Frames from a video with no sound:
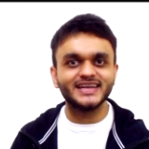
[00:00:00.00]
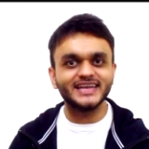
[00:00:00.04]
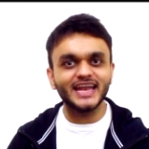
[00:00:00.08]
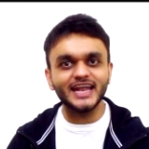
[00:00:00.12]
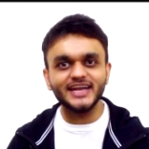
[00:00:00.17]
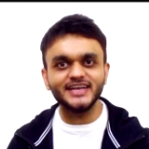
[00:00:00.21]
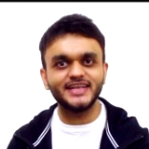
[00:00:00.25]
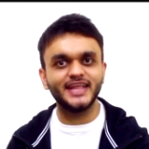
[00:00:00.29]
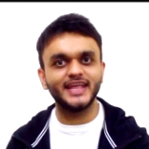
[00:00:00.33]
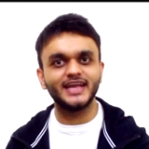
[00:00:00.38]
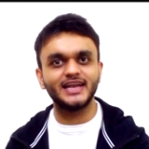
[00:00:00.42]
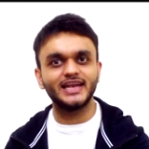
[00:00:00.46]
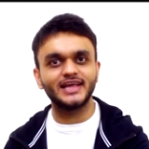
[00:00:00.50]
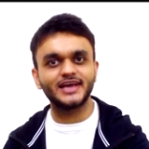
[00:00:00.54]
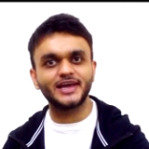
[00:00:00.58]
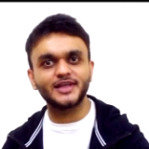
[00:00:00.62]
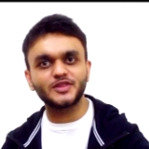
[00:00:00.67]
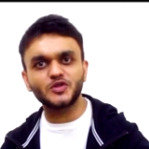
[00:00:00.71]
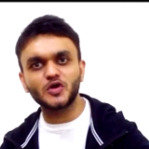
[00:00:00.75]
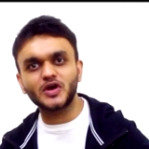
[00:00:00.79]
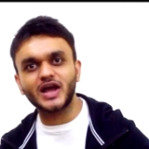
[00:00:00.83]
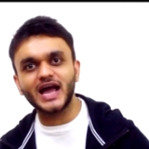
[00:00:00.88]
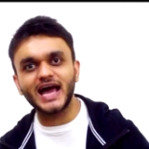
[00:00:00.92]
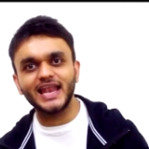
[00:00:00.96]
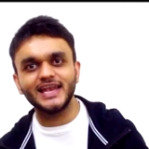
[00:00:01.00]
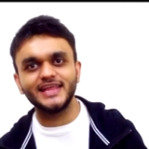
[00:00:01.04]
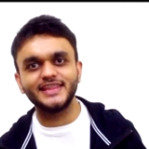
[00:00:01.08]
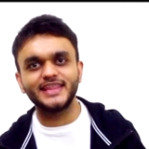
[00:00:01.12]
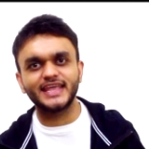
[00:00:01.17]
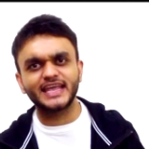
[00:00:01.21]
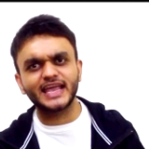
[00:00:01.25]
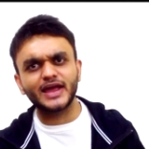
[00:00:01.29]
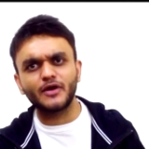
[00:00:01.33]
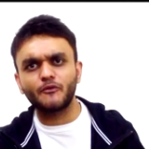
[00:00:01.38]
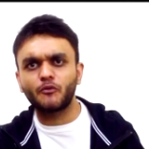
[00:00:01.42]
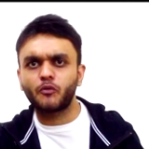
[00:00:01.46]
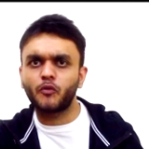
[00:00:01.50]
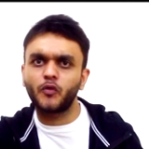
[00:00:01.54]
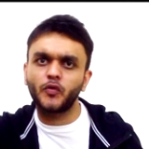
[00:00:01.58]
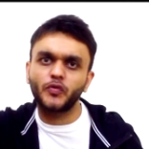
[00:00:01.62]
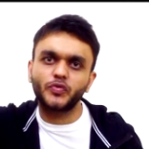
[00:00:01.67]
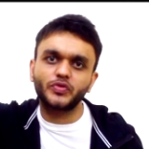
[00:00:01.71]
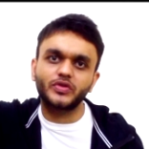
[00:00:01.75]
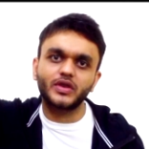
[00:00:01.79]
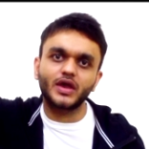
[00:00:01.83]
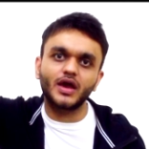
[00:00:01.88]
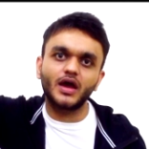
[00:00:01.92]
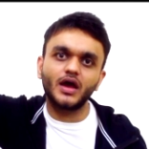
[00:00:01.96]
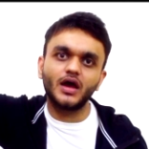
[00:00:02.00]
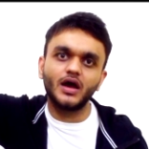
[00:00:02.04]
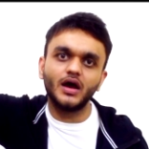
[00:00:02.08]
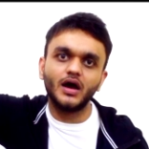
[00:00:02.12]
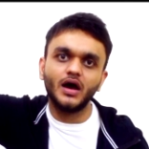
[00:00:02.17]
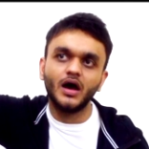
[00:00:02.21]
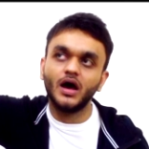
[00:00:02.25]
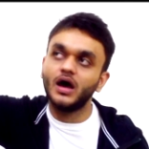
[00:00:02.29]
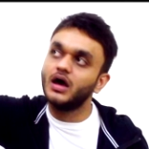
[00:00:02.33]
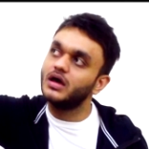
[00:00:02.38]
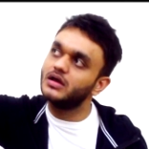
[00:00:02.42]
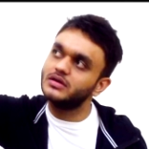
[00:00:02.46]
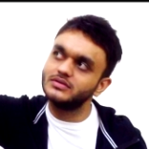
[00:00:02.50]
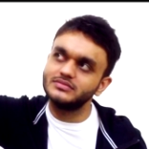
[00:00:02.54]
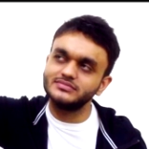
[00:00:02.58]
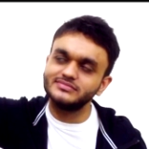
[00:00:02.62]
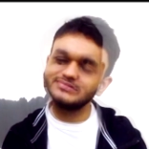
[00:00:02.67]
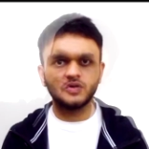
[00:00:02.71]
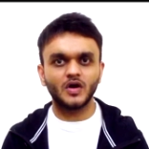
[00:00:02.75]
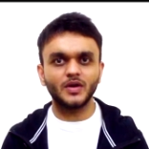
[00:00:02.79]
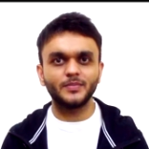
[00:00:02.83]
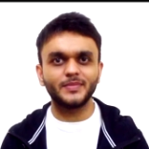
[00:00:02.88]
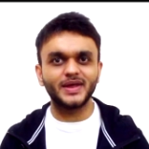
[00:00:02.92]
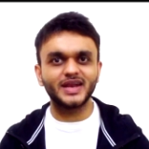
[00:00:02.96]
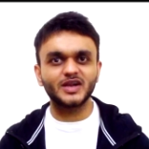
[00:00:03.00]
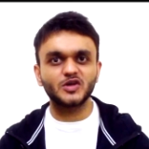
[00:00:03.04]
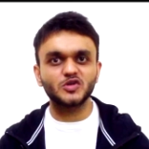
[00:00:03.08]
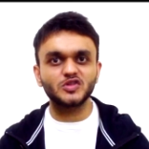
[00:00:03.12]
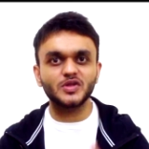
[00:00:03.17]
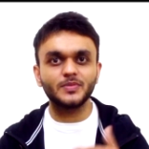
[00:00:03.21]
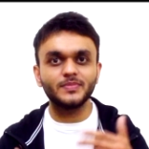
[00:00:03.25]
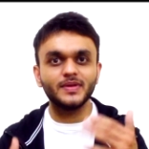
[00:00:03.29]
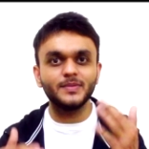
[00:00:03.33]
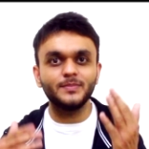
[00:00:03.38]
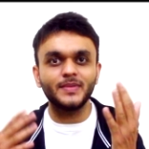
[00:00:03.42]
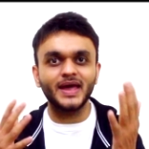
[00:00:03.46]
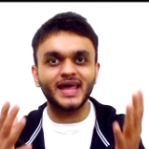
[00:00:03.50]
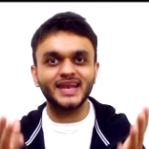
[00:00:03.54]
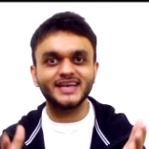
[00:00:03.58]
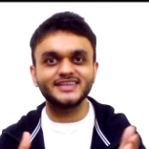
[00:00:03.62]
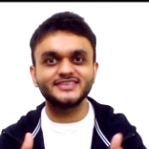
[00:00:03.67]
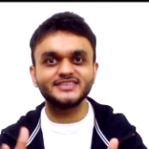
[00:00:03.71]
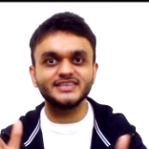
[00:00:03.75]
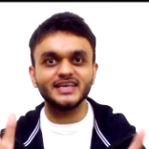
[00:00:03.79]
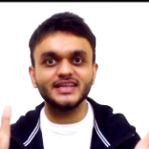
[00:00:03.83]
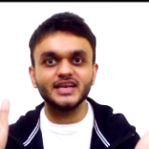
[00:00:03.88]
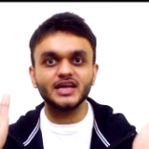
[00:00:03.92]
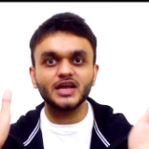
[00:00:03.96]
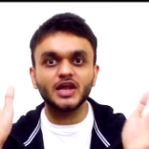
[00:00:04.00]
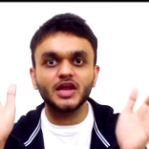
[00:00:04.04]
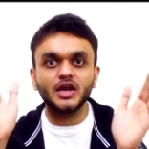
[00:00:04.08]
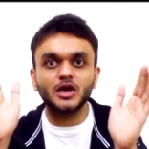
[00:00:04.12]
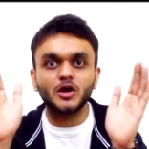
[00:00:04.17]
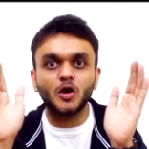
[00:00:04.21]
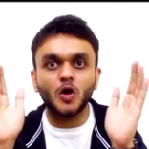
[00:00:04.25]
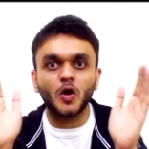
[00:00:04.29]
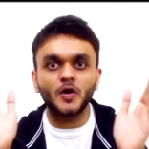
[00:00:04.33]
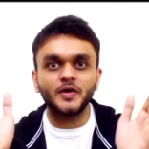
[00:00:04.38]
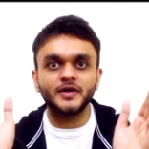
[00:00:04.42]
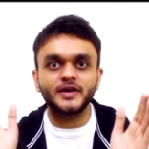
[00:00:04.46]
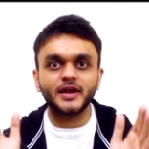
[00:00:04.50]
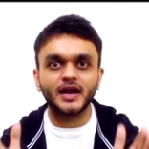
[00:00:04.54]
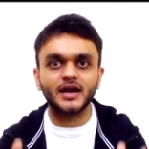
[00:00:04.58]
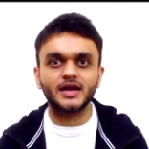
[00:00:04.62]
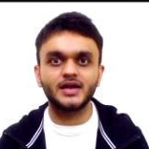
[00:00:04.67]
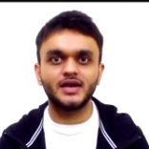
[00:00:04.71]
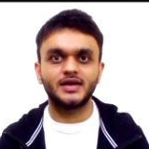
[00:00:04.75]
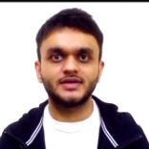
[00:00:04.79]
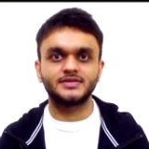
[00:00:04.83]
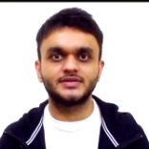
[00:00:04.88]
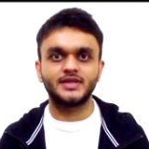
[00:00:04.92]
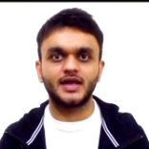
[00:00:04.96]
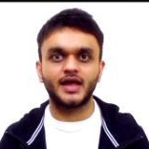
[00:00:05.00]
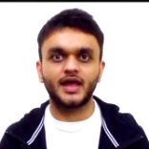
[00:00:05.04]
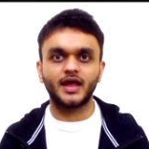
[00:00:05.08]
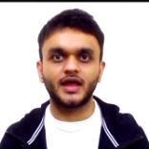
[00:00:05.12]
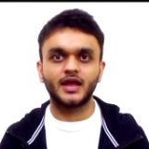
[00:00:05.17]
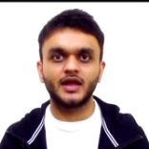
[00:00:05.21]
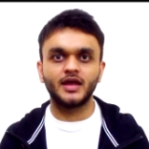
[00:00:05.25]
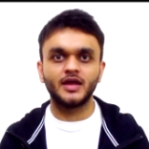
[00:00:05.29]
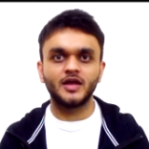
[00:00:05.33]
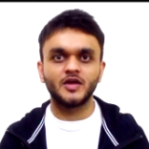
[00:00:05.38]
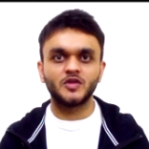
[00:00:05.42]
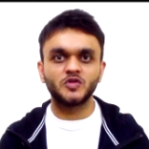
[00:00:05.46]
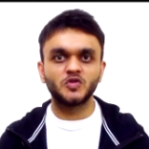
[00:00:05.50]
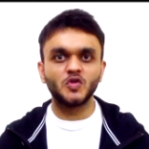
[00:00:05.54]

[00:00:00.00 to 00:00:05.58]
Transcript: नहीं ठीक लगे तो गाली दे और मेरे को तो अभी मैरिज ही है ना एक कॉन्ट्रैक्ट लगता है